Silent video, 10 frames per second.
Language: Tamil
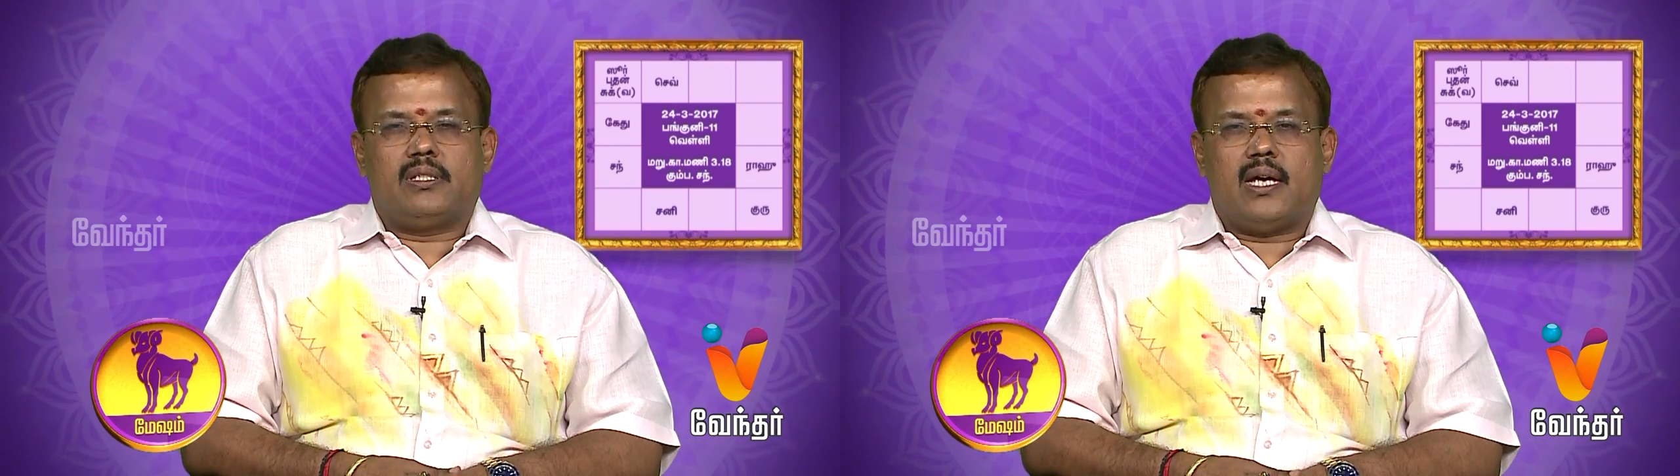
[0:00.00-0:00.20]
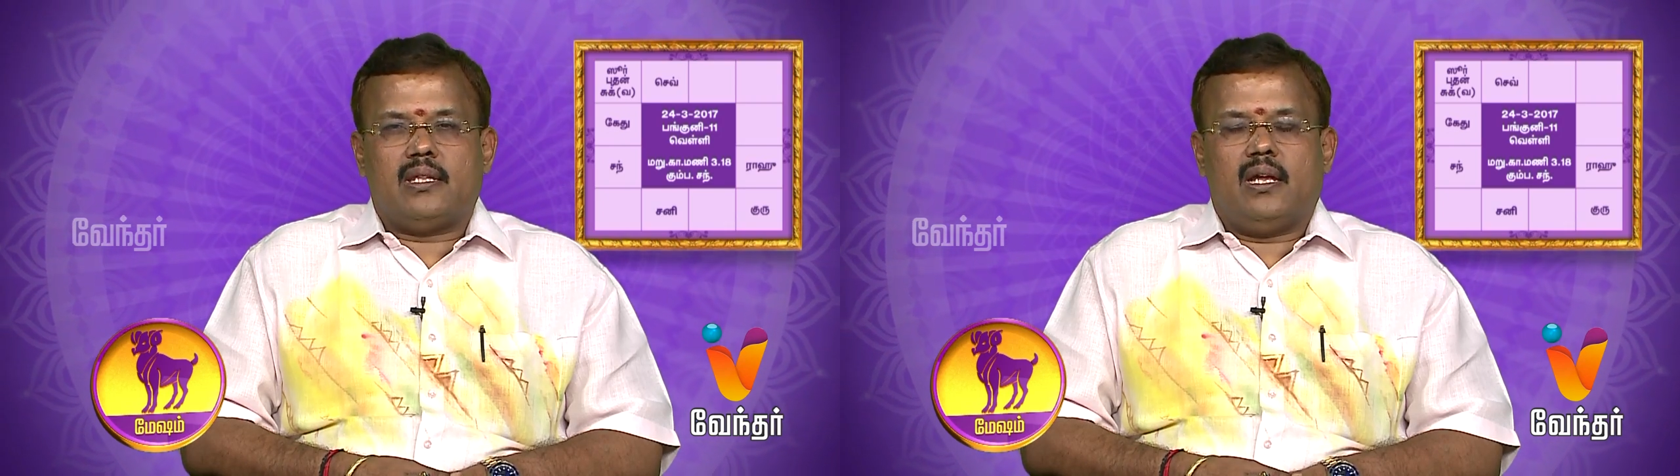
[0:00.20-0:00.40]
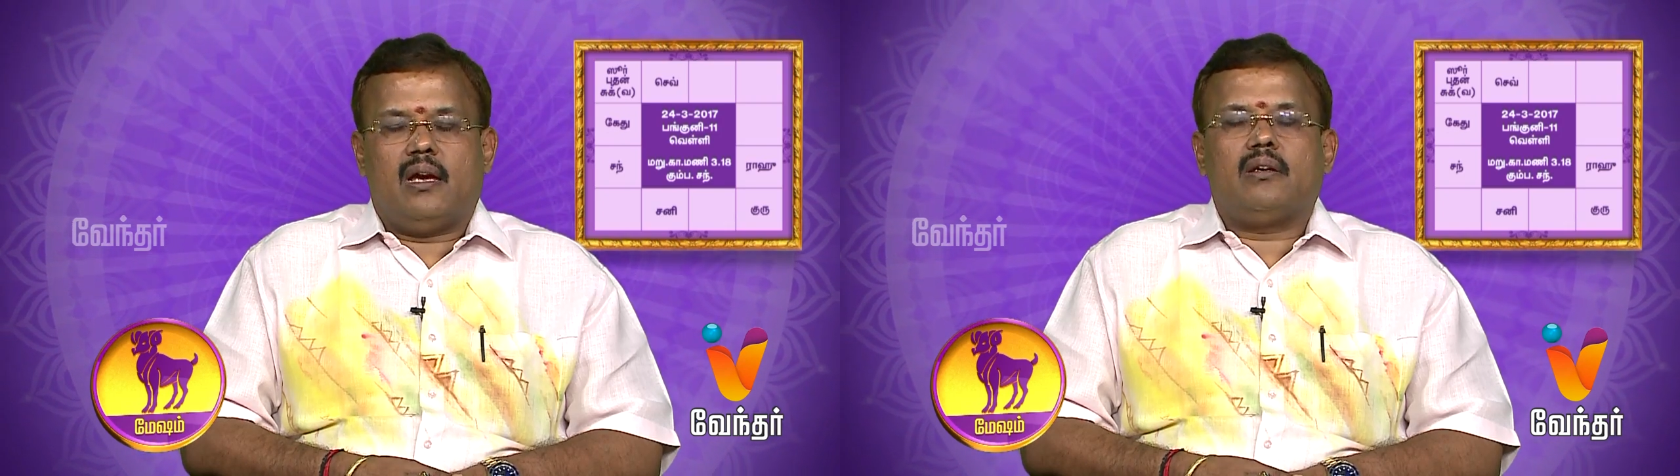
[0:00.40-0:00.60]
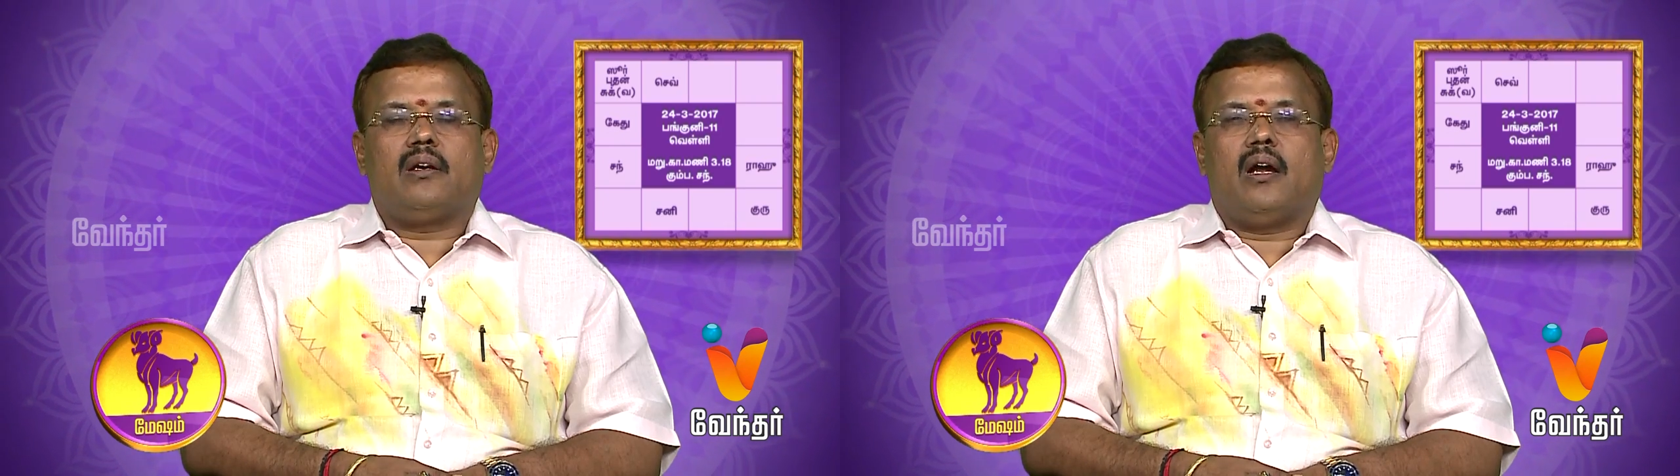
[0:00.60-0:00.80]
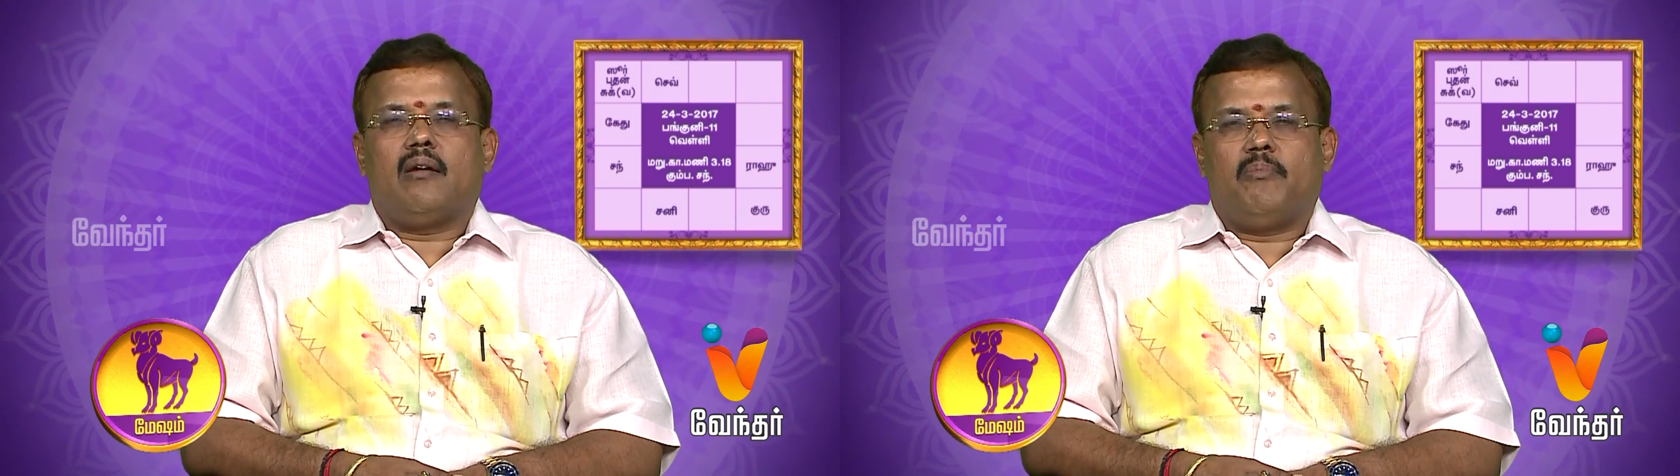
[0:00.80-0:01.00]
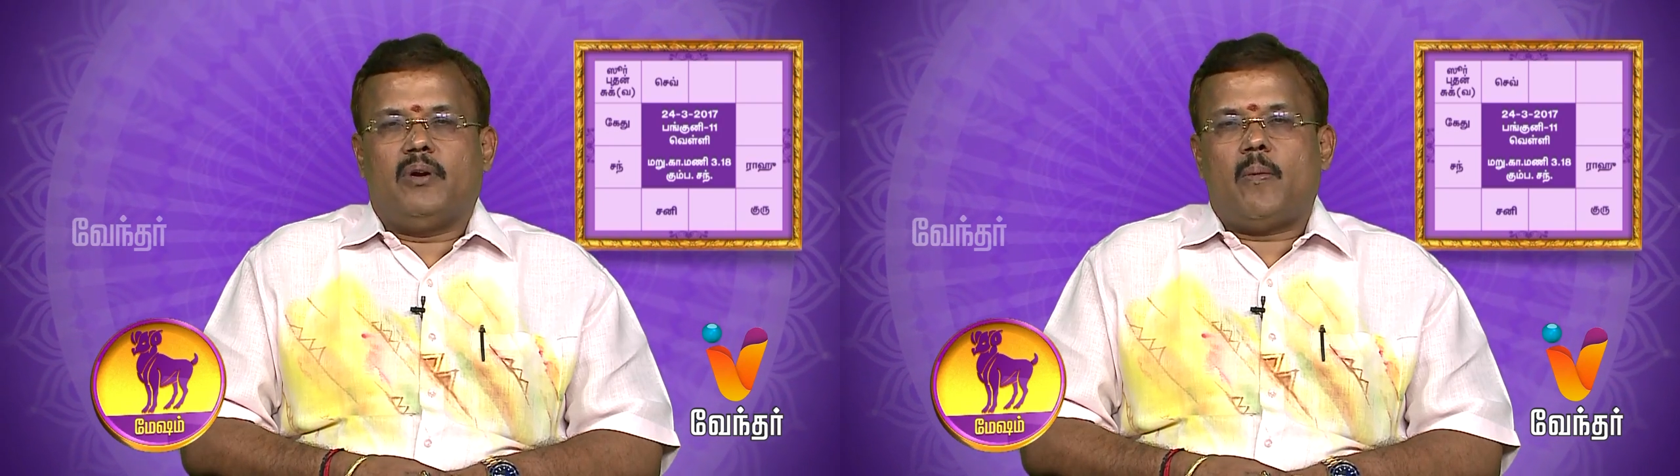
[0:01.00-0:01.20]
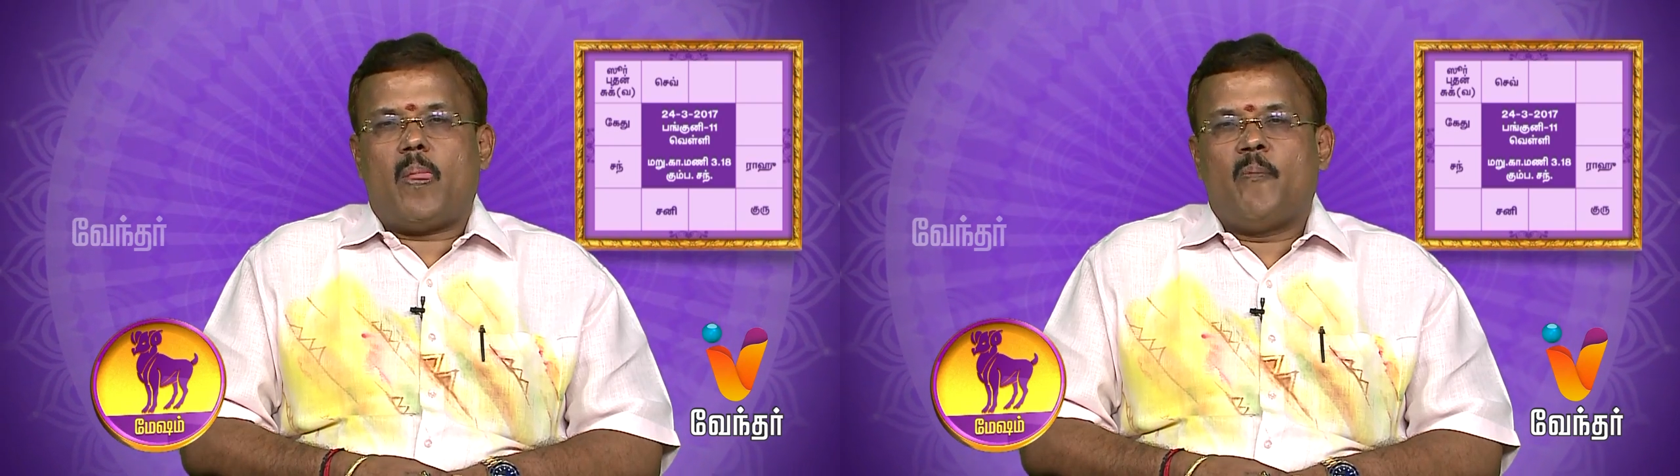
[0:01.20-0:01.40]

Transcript: சாதனையாக காணப்படும்